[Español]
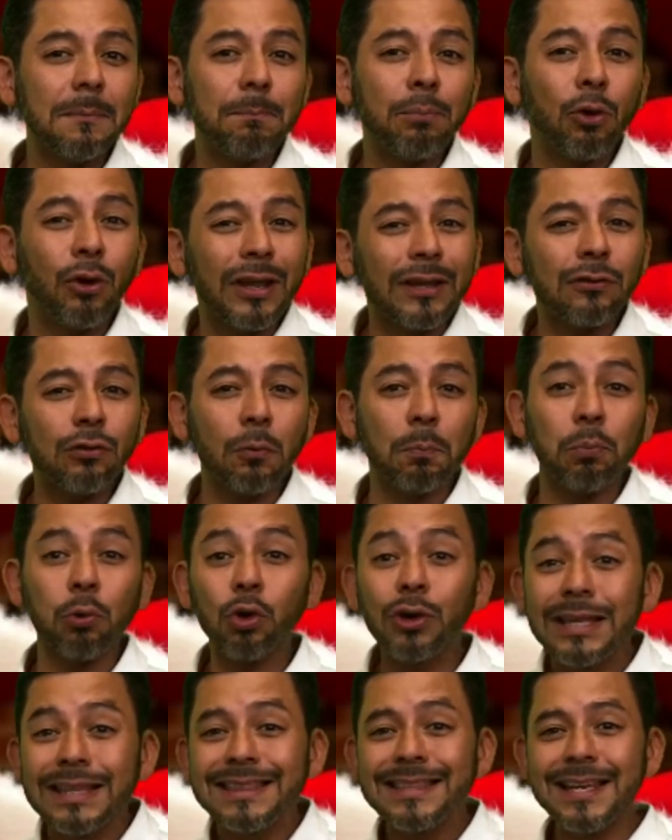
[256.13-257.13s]
por eso,
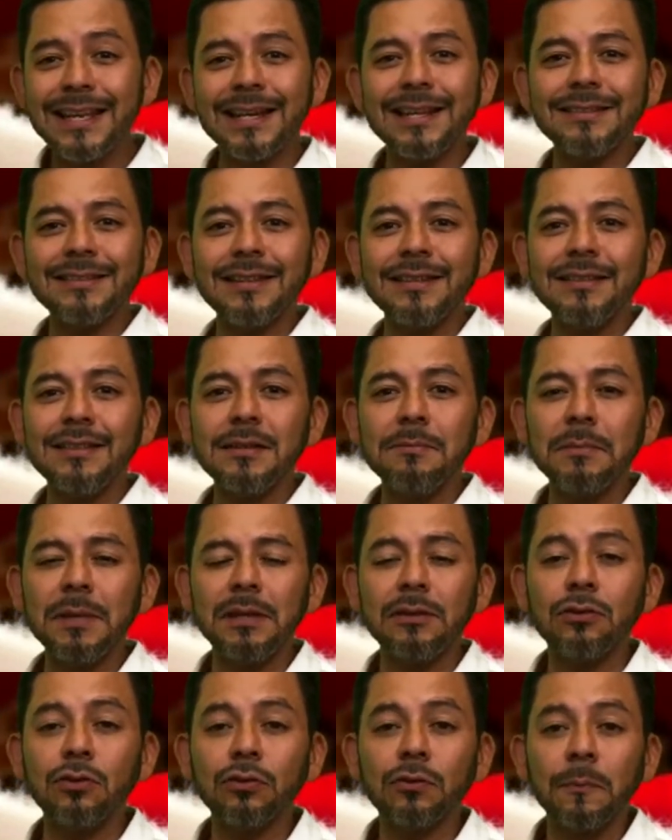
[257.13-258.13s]
porque tiene
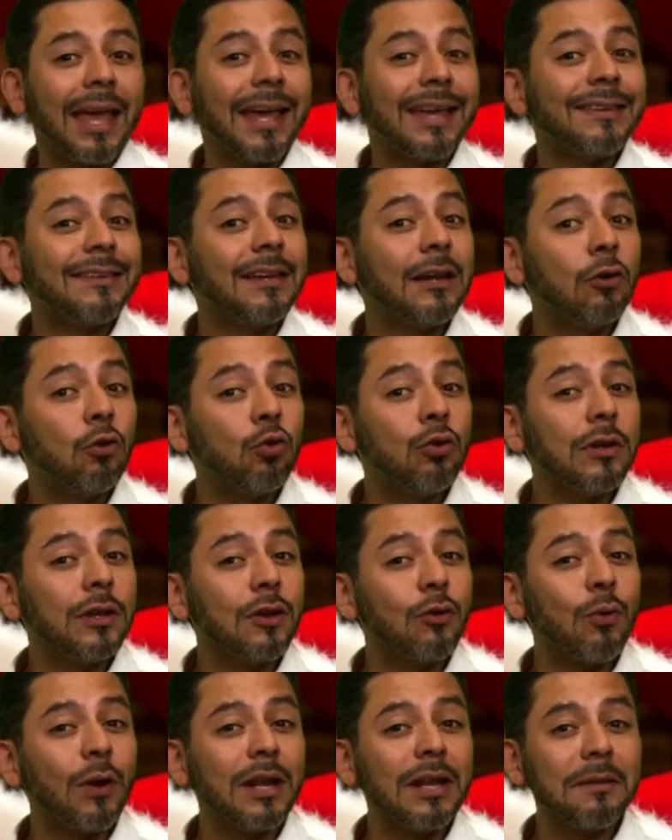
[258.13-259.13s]
sentimientos, es el
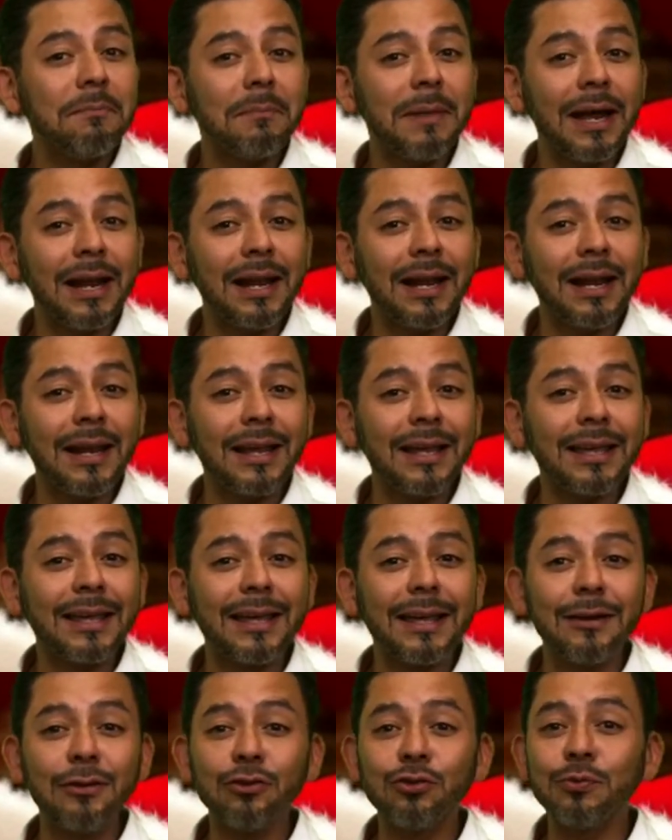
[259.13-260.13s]
único animal
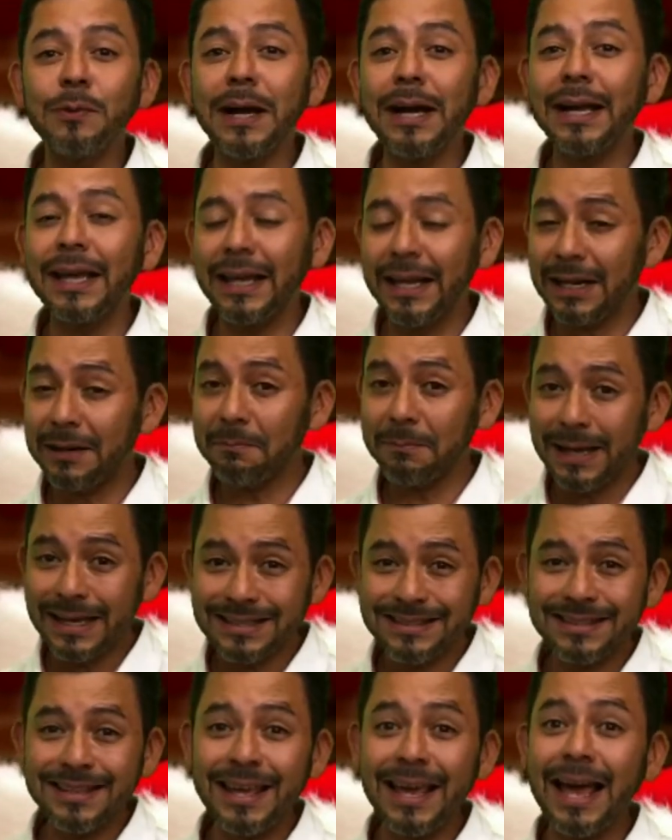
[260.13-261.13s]
que nos va a querer
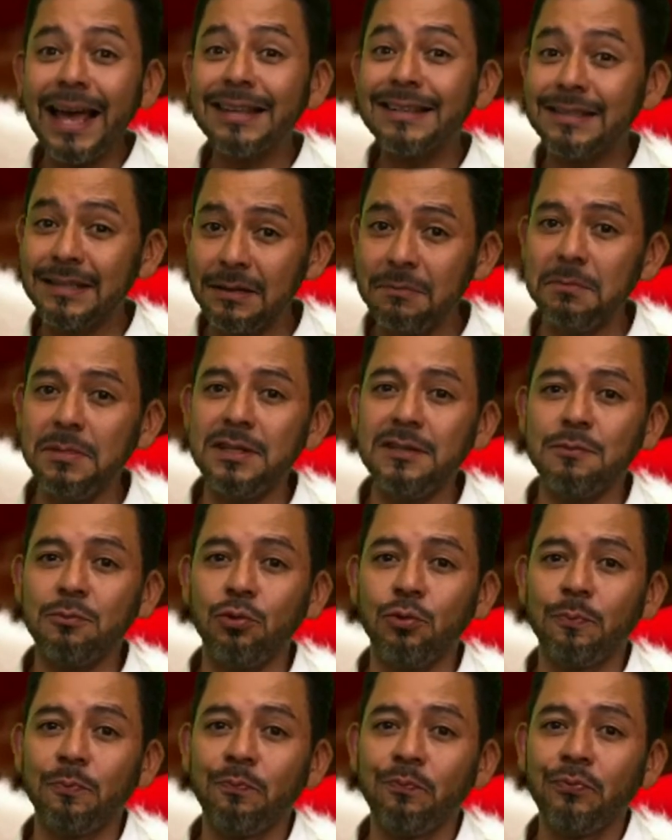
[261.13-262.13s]
más que a sí mismo.
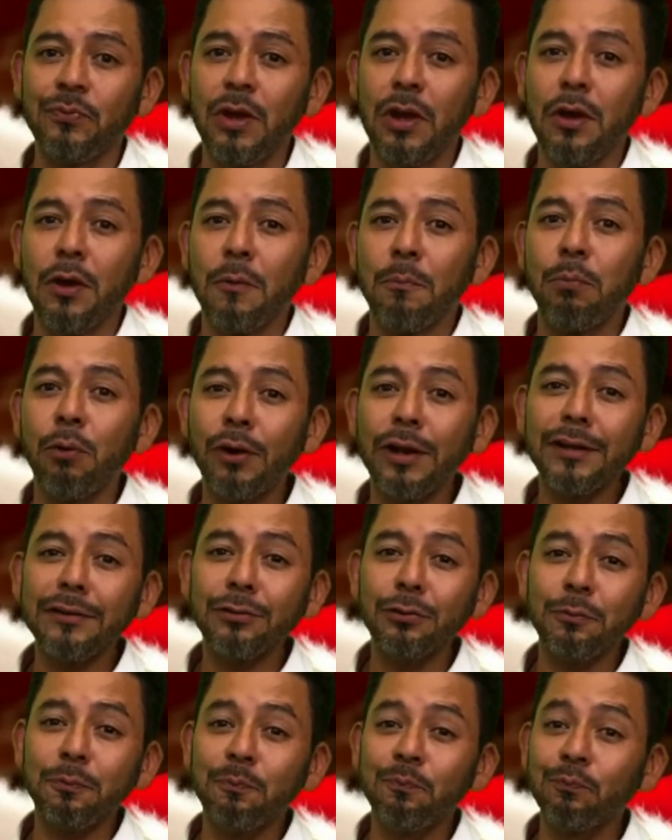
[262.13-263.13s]
Por
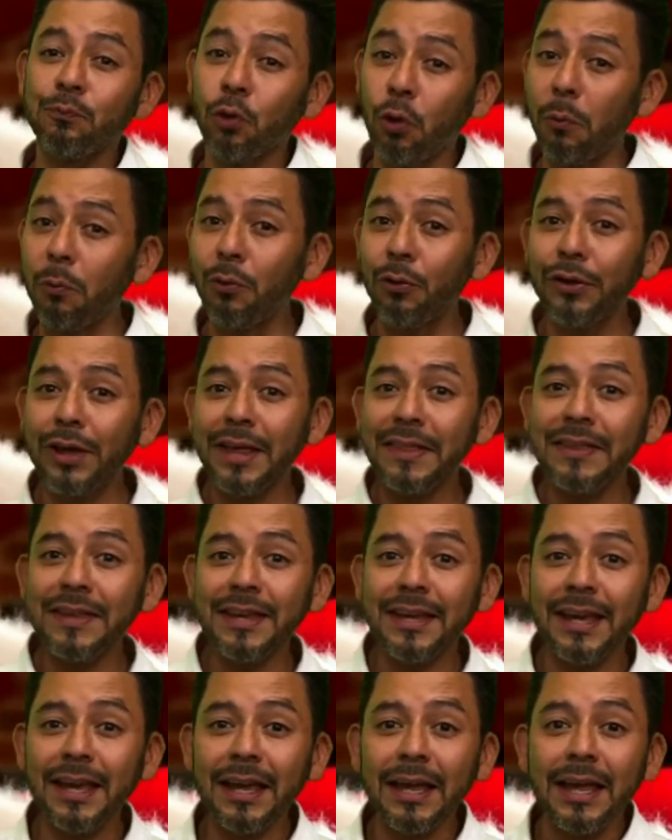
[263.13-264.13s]
eso, como ya
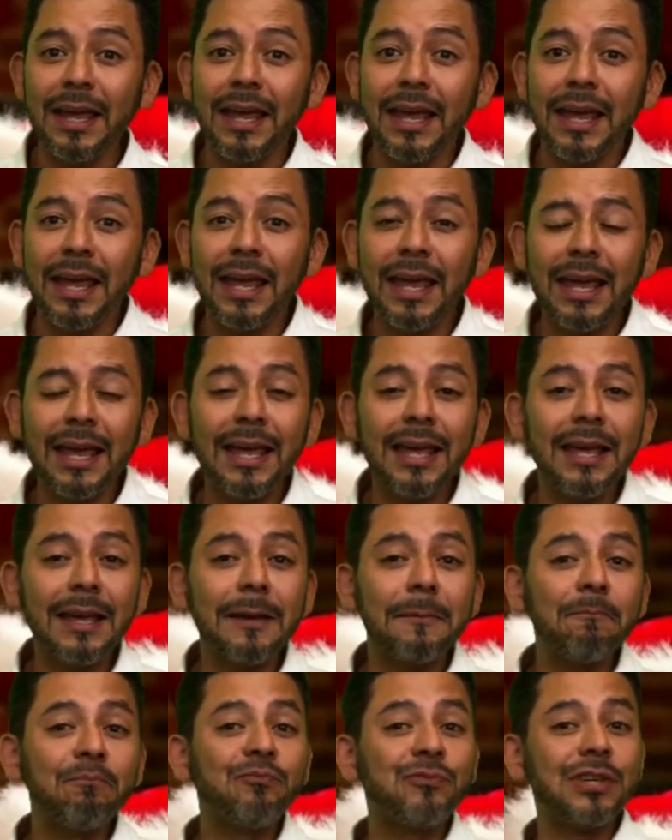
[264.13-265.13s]
dije,
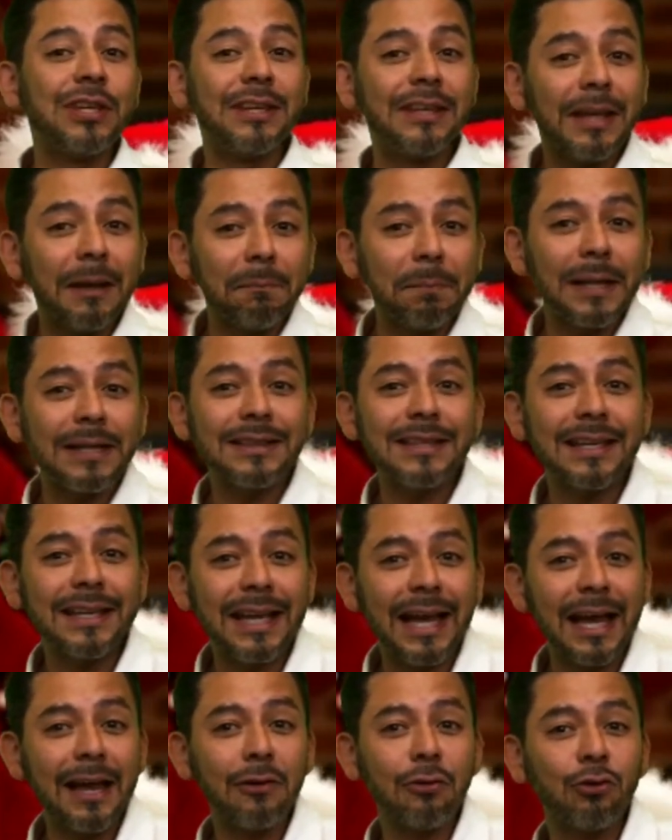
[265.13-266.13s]
eh, si ya
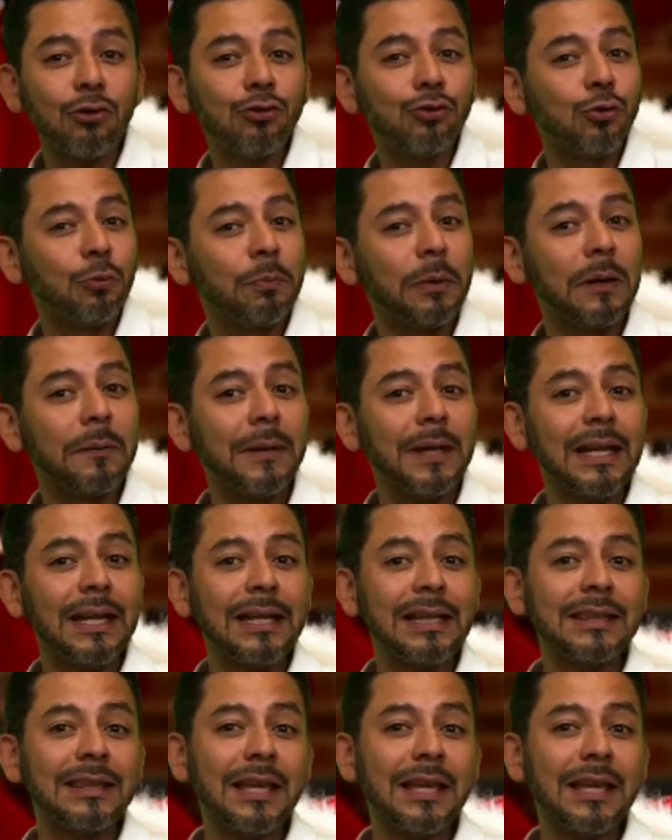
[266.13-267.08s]
platicaron súper bien el